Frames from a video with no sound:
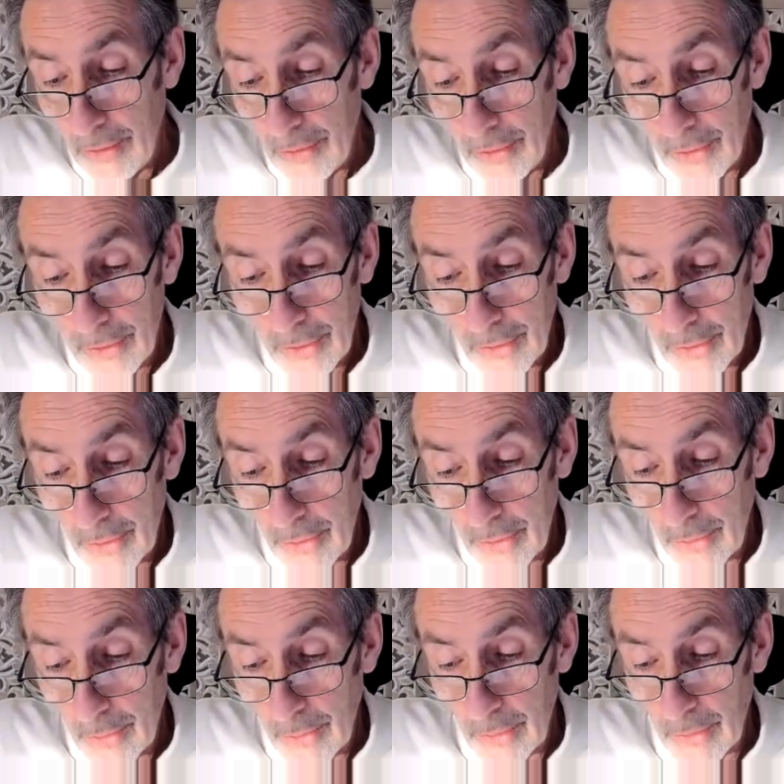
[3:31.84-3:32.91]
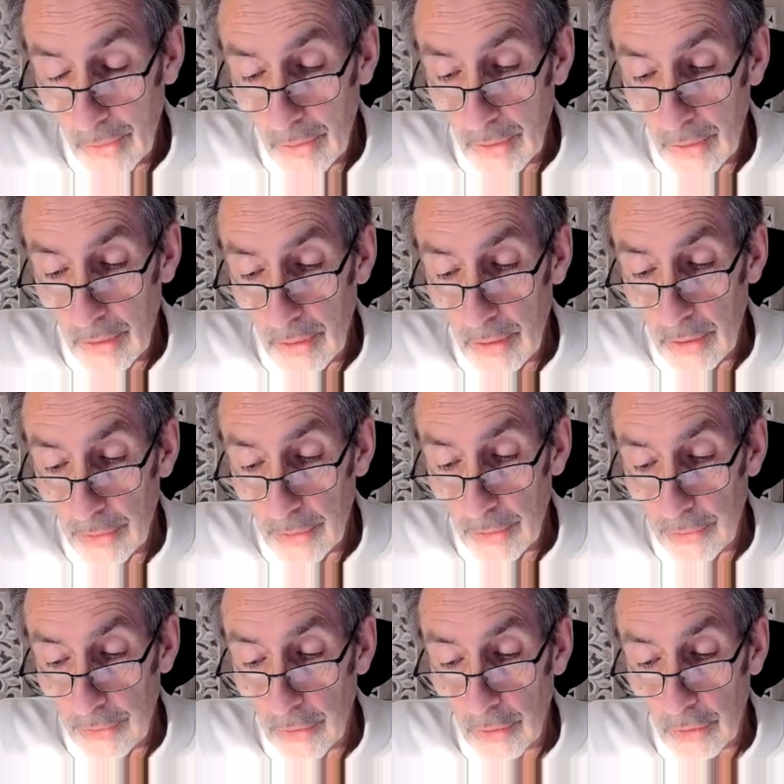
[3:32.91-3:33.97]
Euh,
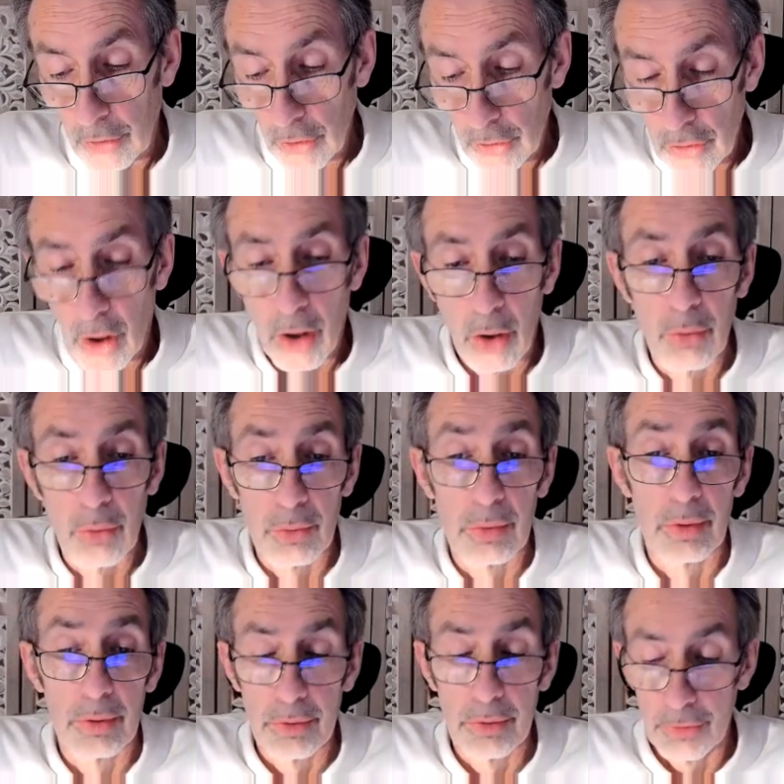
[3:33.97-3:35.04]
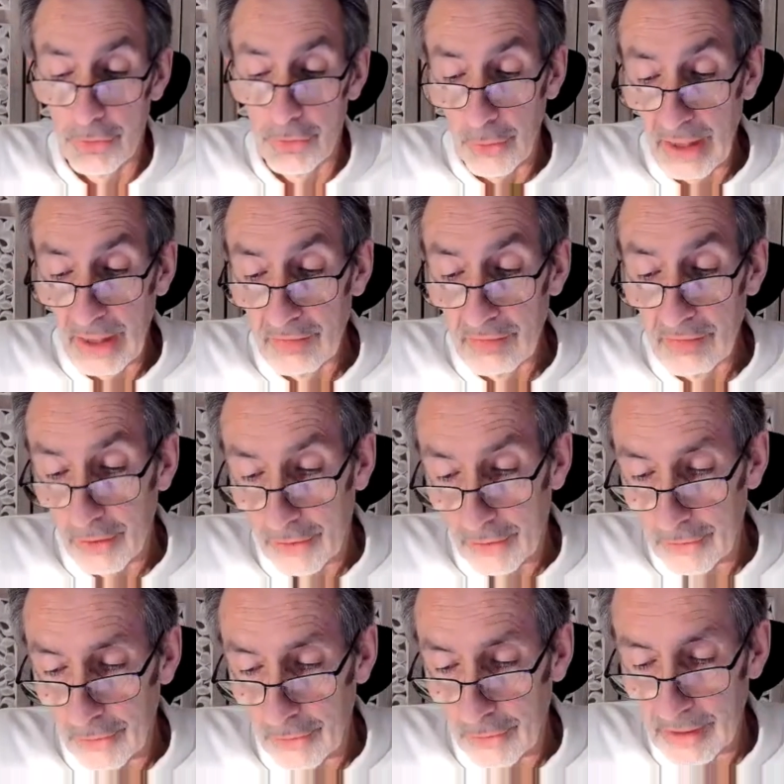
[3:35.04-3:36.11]
donc, le Coran, euh, Dieu évoque
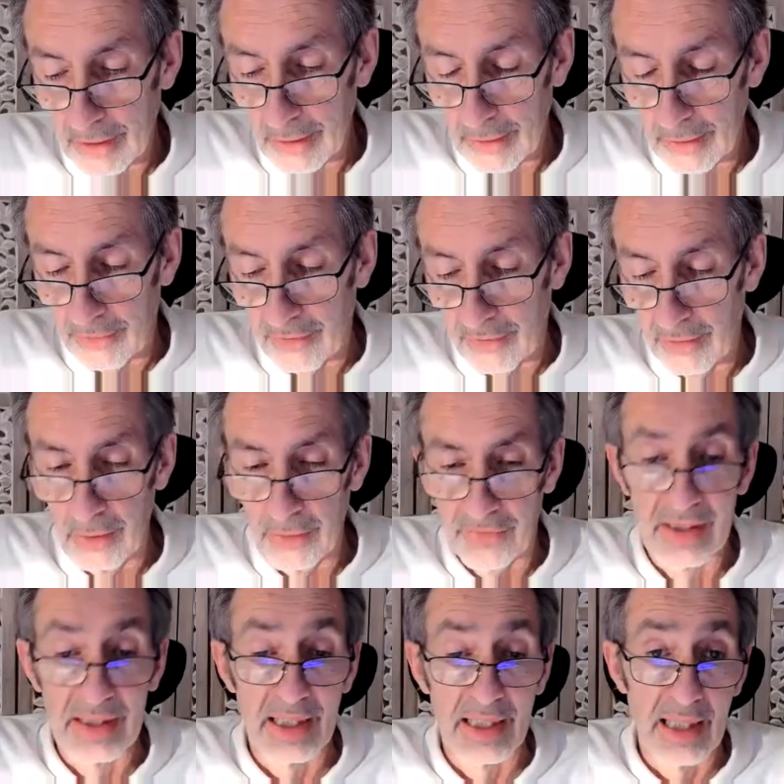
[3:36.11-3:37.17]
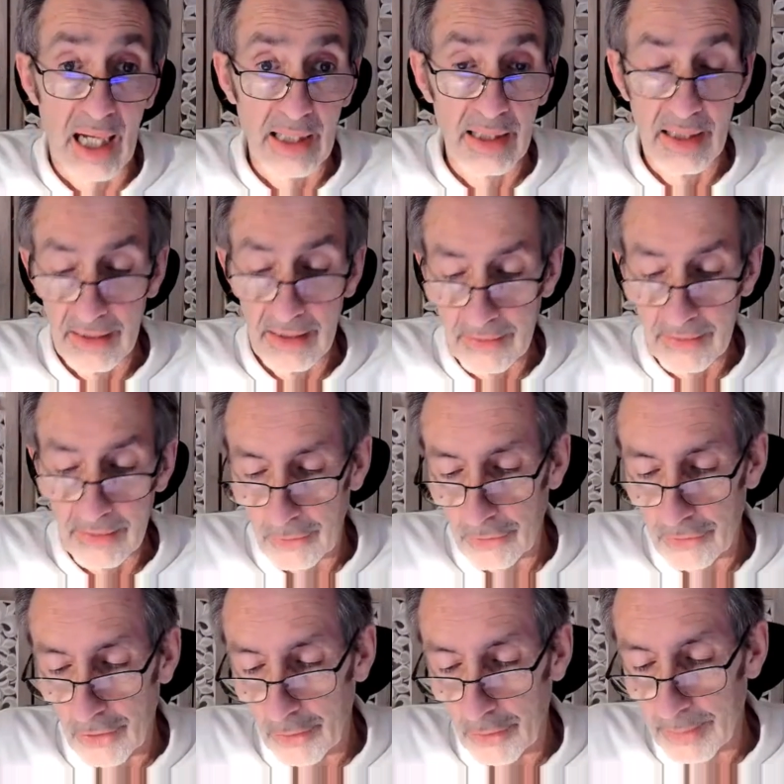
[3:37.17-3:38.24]
donc ce Yahya, donc
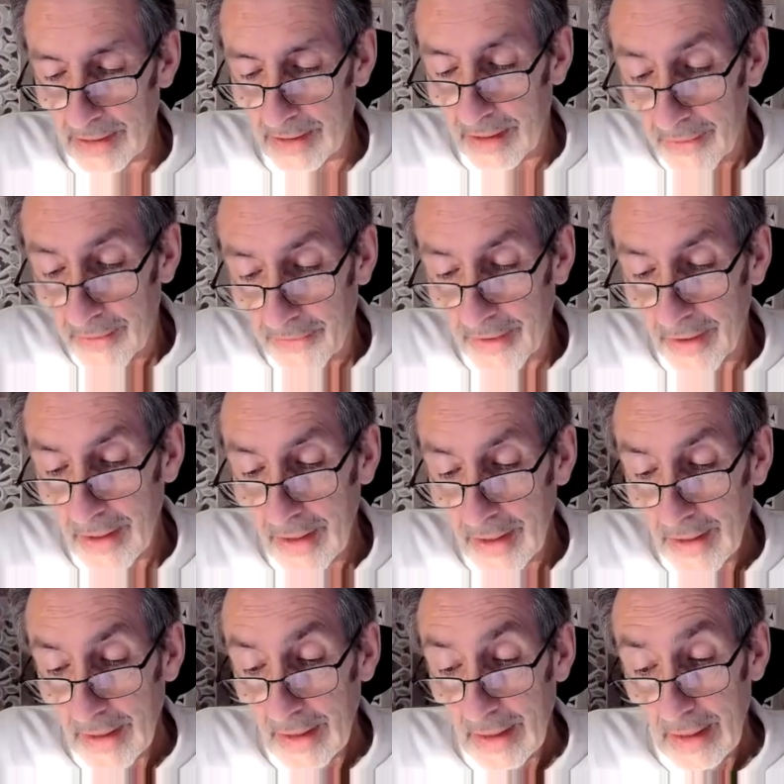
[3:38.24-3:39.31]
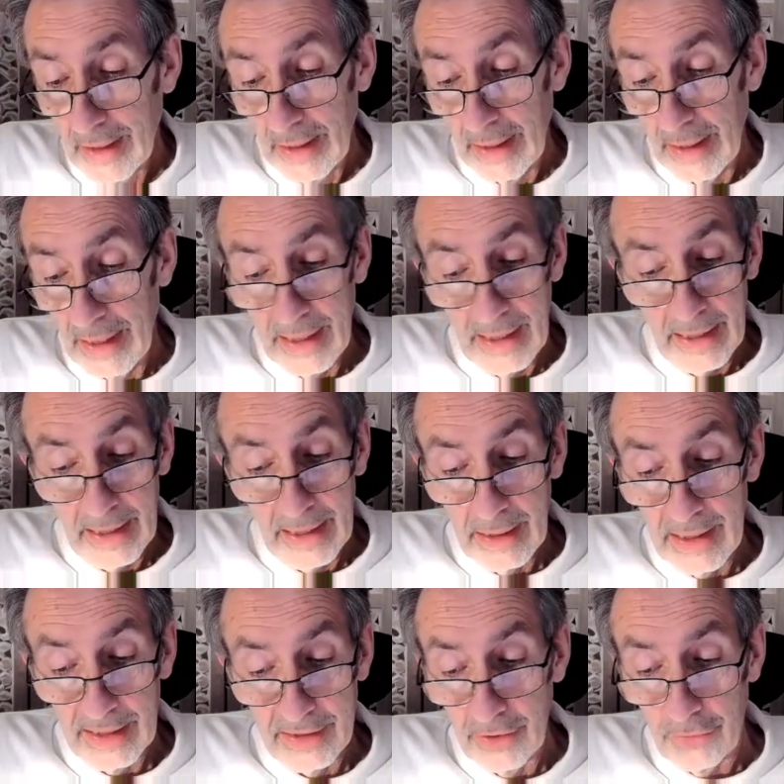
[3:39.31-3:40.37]
Jean le Baptiste, et
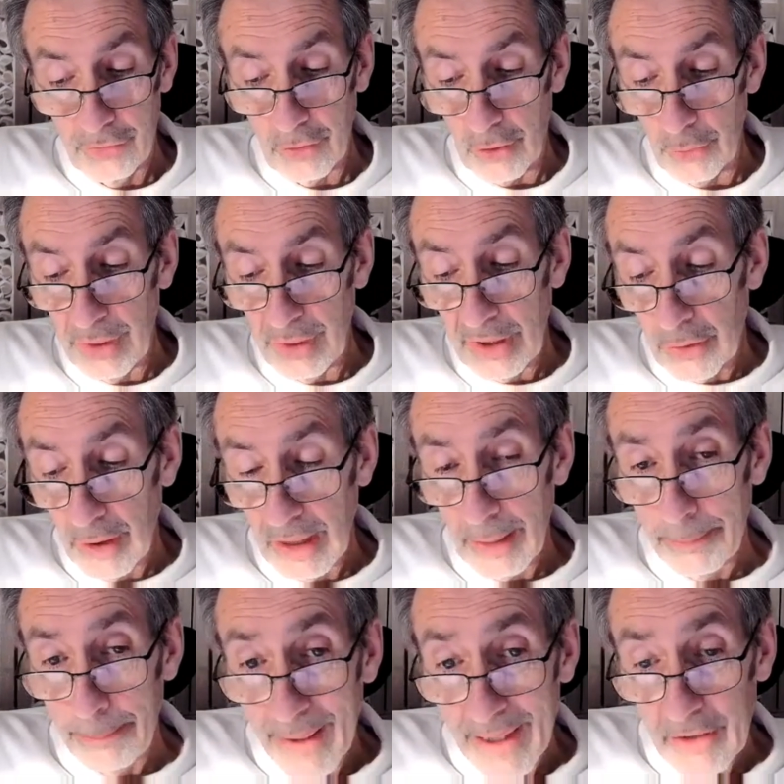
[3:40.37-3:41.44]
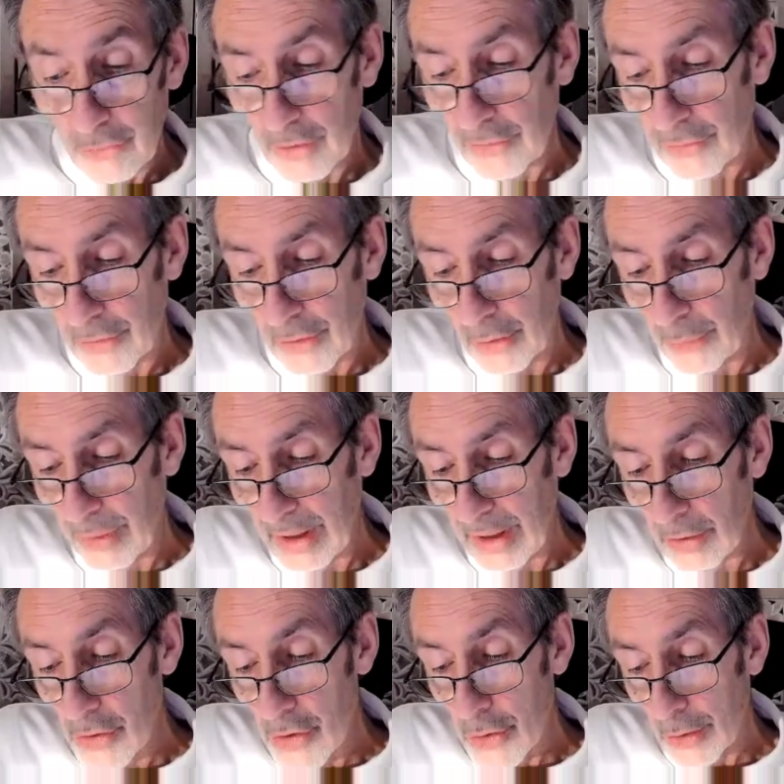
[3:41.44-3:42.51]
il est dit sur lui que la paix soit sur lui
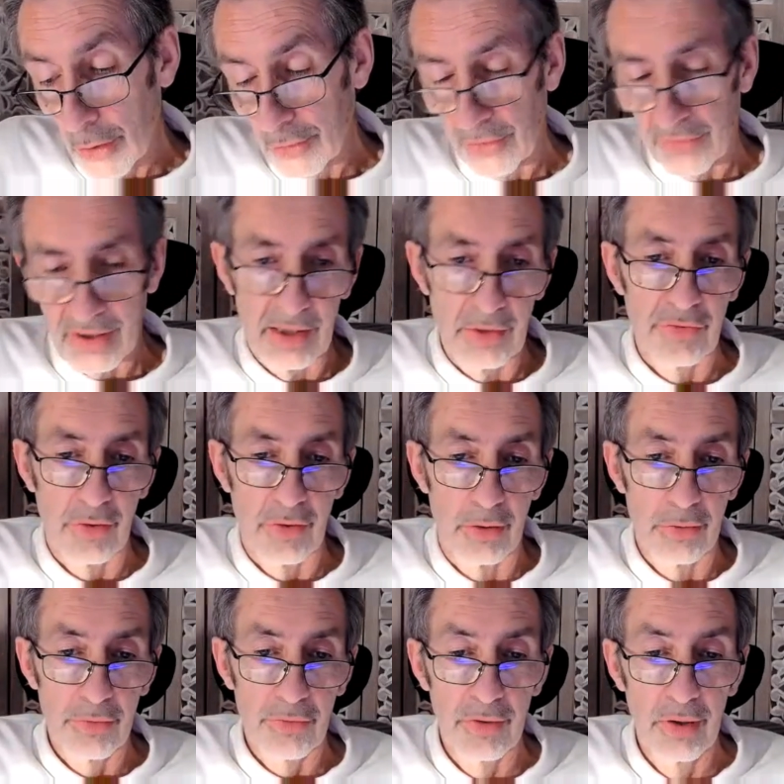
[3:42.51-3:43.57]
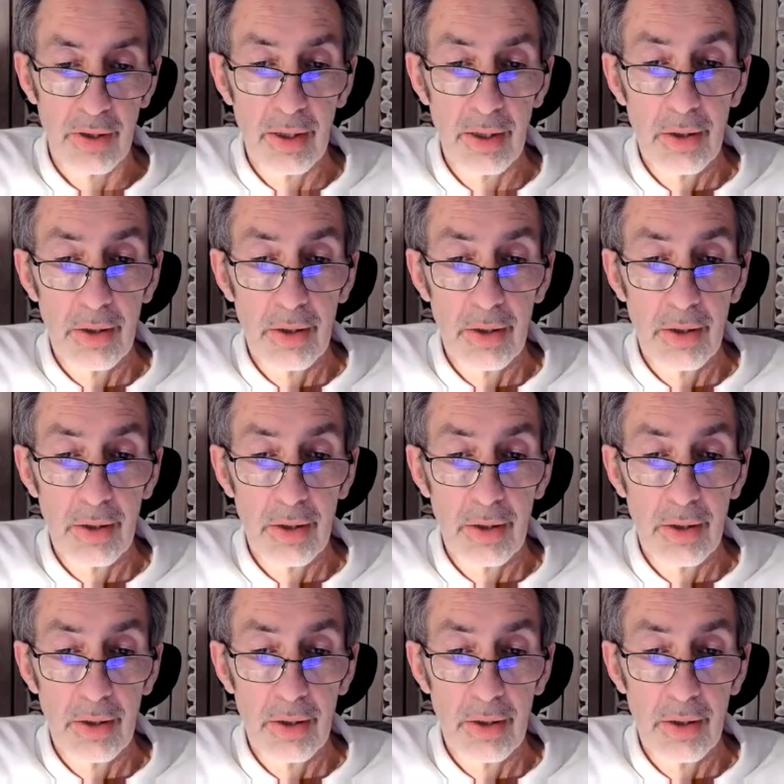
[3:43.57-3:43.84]
le jour de sa naissance,